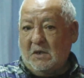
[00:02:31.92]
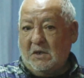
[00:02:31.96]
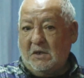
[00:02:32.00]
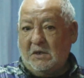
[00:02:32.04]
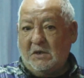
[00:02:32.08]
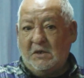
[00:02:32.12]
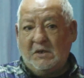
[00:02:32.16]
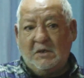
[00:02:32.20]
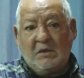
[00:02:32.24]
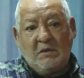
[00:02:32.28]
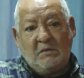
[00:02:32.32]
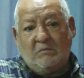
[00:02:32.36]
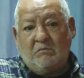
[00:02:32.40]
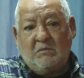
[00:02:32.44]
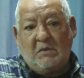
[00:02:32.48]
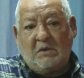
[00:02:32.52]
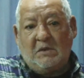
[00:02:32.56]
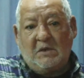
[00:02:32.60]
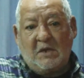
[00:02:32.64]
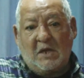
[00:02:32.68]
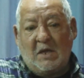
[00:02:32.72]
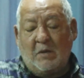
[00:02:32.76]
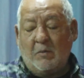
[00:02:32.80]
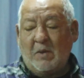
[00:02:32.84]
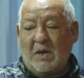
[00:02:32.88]
Y,
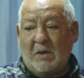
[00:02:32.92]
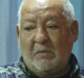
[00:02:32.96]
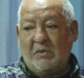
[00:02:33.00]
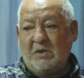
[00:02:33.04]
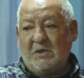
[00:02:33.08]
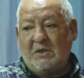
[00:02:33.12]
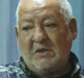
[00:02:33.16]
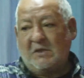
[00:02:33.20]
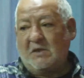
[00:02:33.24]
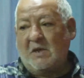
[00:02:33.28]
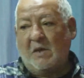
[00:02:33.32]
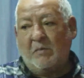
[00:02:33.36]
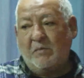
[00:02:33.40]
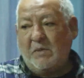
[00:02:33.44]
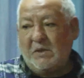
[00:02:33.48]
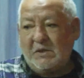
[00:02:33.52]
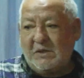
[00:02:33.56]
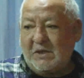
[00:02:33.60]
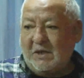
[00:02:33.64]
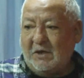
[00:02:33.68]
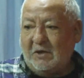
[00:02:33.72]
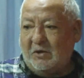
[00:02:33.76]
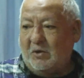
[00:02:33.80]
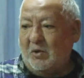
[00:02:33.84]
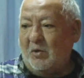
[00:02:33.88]
nada más, ¿viste?
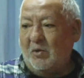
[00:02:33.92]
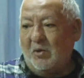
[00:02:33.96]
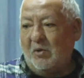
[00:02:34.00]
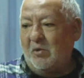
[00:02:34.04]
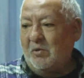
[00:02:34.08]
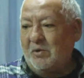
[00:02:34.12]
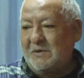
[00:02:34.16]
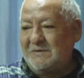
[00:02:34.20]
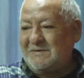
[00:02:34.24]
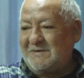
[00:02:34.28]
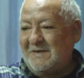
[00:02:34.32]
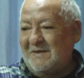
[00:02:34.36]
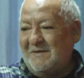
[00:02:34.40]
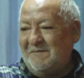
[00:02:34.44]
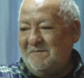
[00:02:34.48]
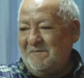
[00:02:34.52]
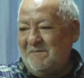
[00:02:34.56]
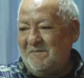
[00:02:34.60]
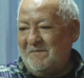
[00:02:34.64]
Transmitir todo lo que sé.